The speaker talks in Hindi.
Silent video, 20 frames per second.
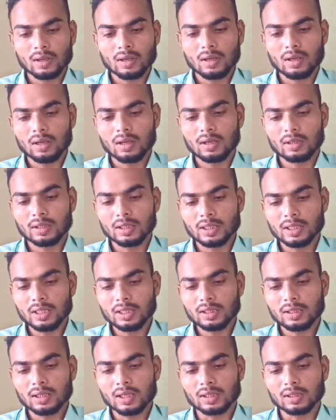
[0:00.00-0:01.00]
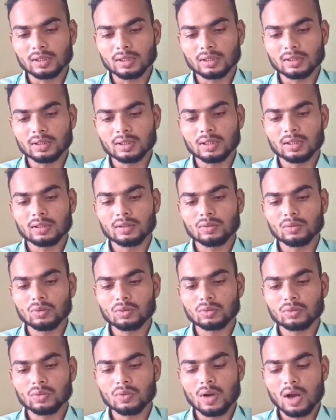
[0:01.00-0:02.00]
डिलीट कर दीजिए
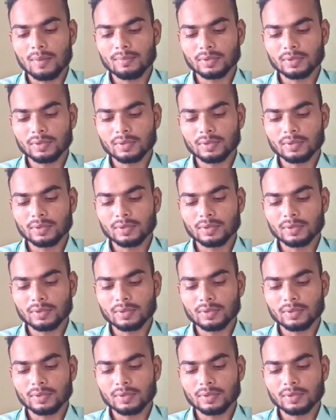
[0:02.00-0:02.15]
दोस्तों